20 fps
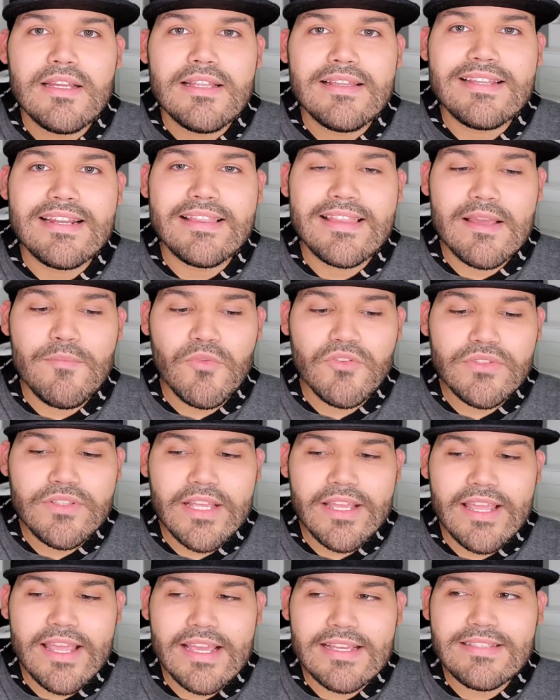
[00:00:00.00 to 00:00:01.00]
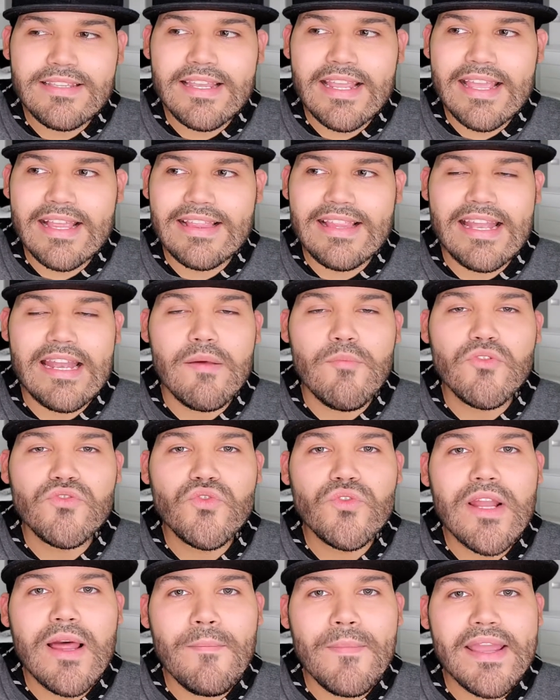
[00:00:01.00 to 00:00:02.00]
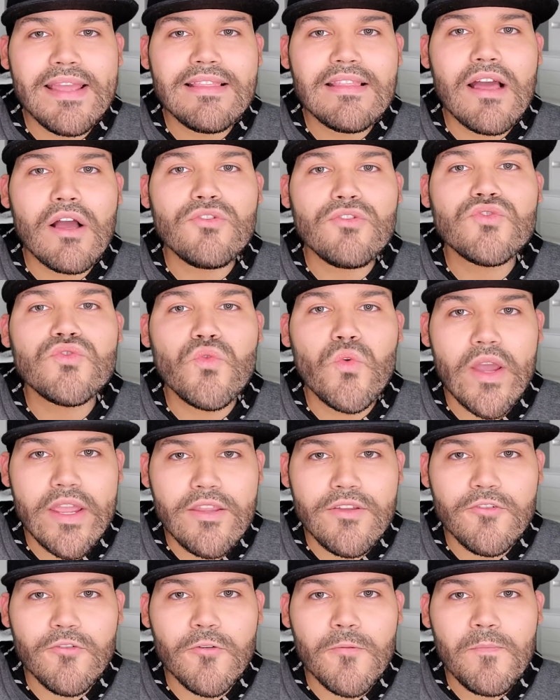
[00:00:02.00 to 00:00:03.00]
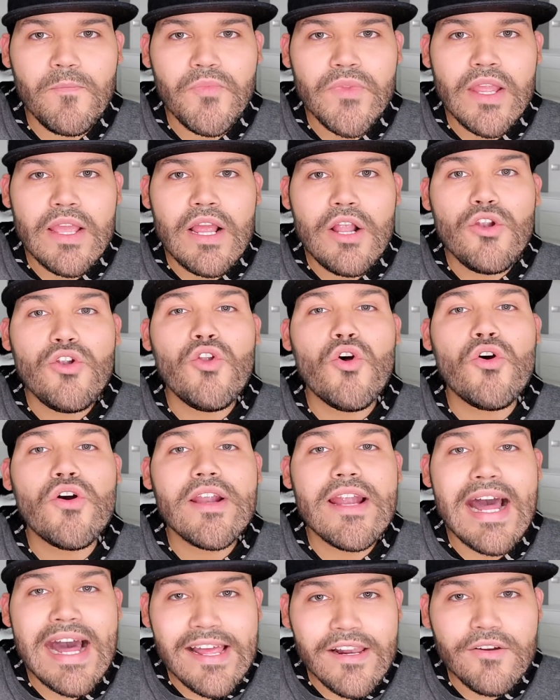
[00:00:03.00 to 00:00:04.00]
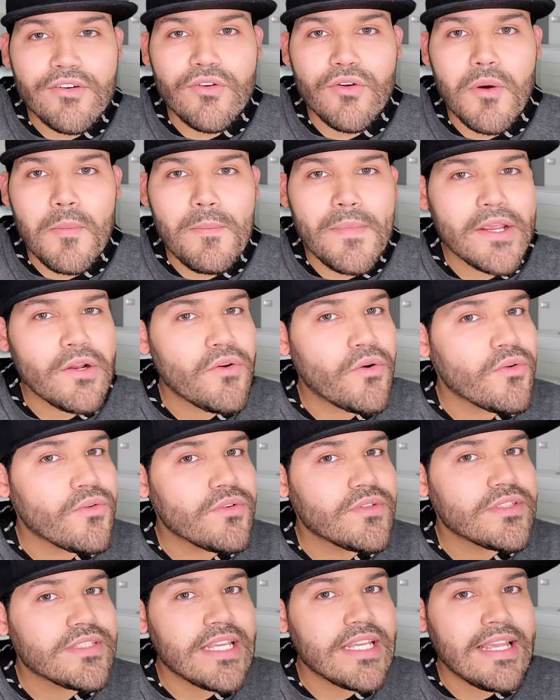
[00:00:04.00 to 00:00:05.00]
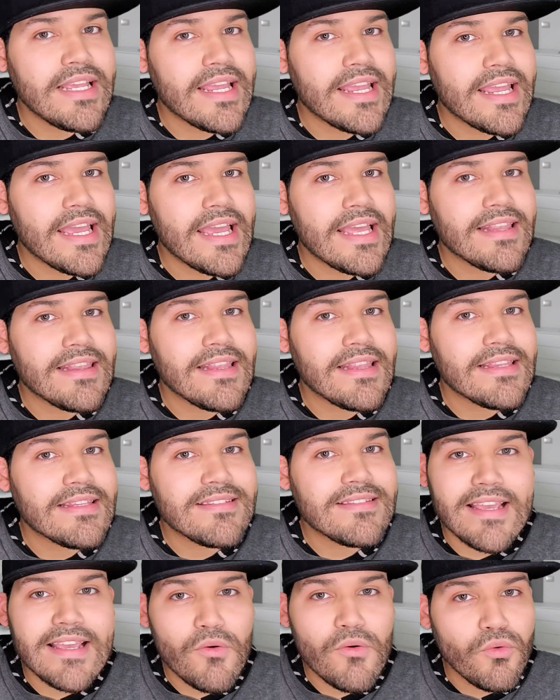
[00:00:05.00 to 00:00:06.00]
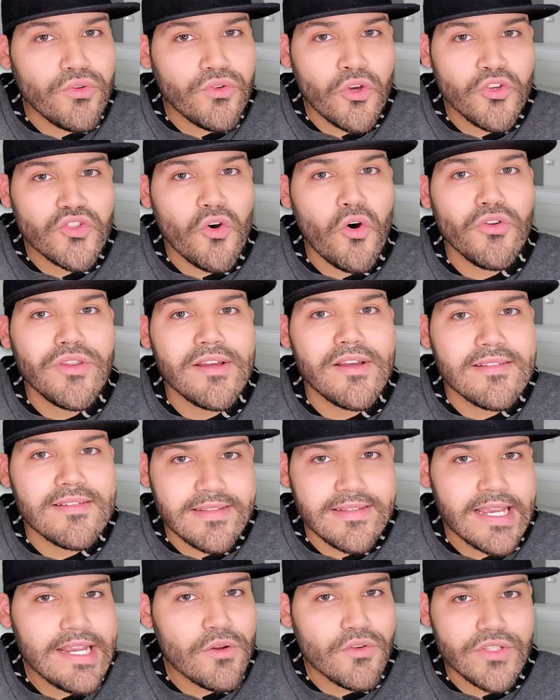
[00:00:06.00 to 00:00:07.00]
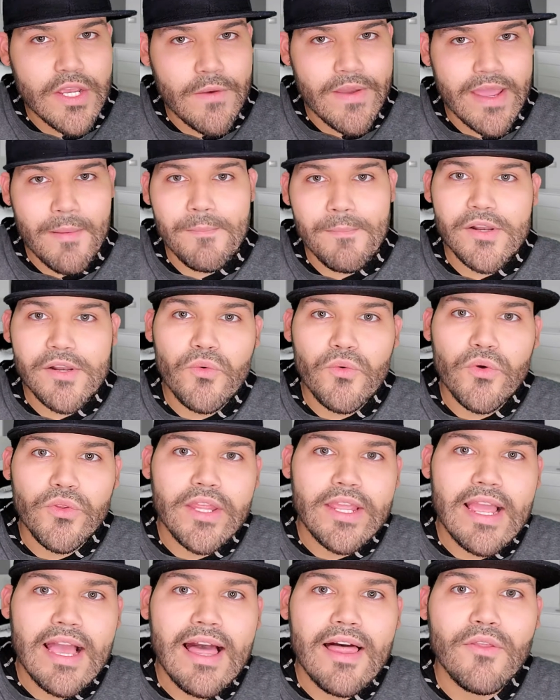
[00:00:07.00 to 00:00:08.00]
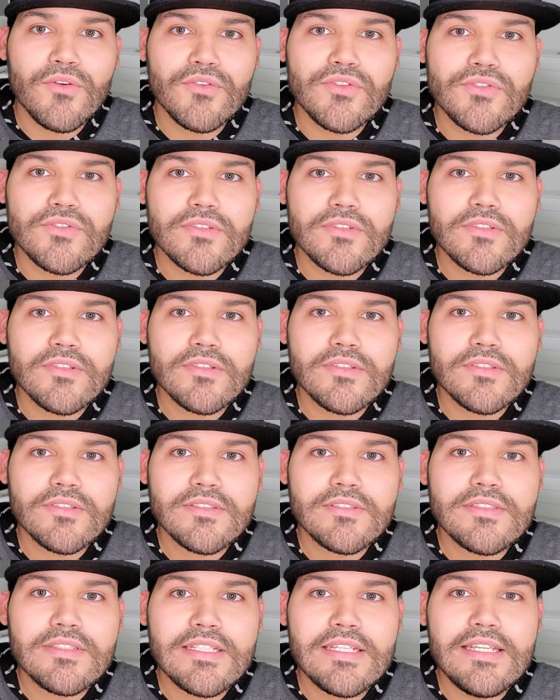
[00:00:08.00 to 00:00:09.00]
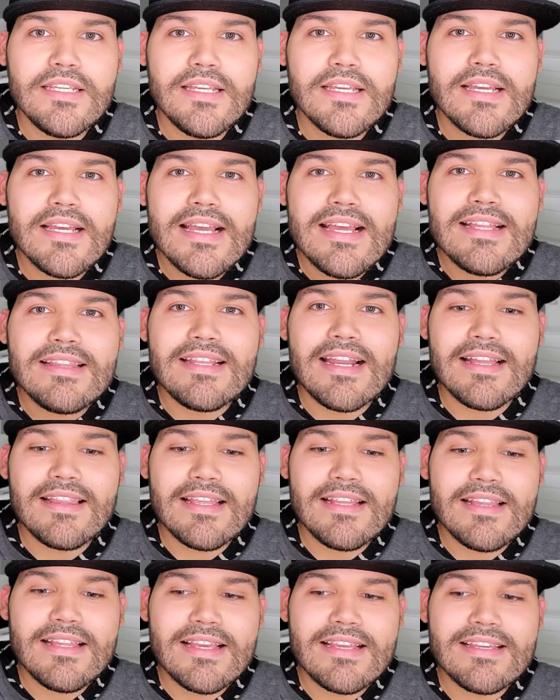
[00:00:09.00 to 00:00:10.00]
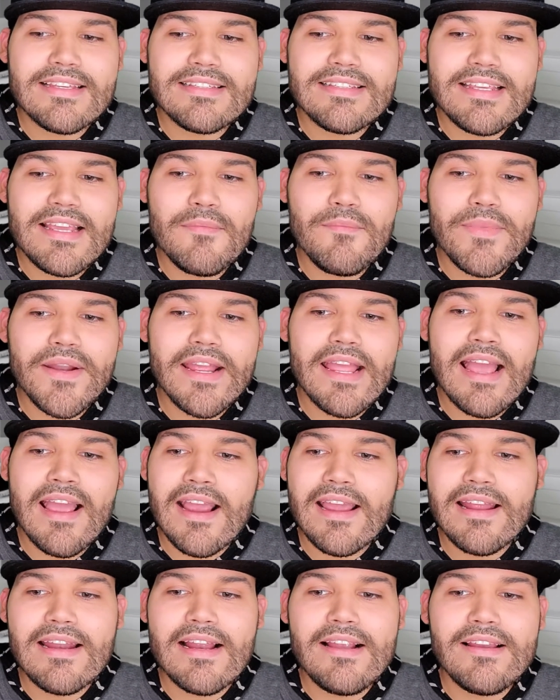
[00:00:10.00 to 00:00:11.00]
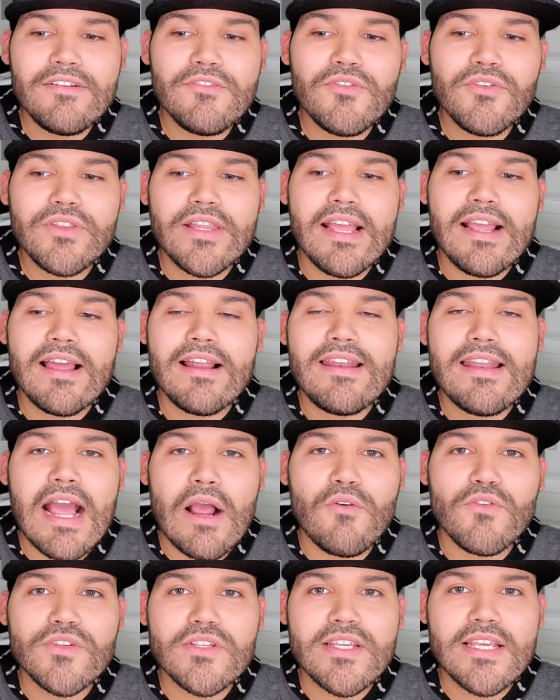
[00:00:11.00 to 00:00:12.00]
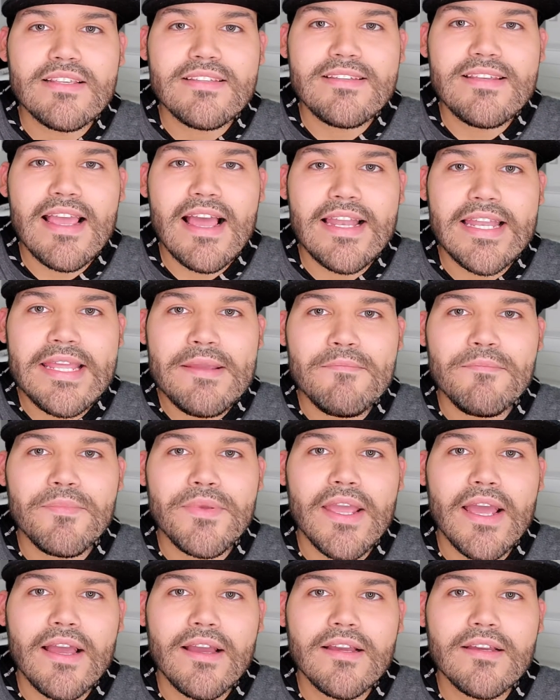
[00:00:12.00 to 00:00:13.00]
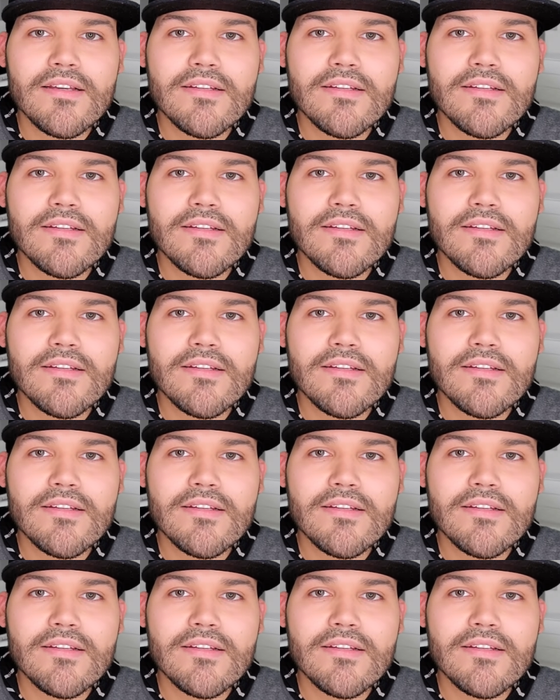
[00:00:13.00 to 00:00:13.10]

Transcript: Tratemos de que si que tenemos una meta, un sueño, lograrlo, pero sin que segundos o terceros se vean perjudicados. ¿sí? Traten de que siempre que hagan algo tengan la conciencia limpia.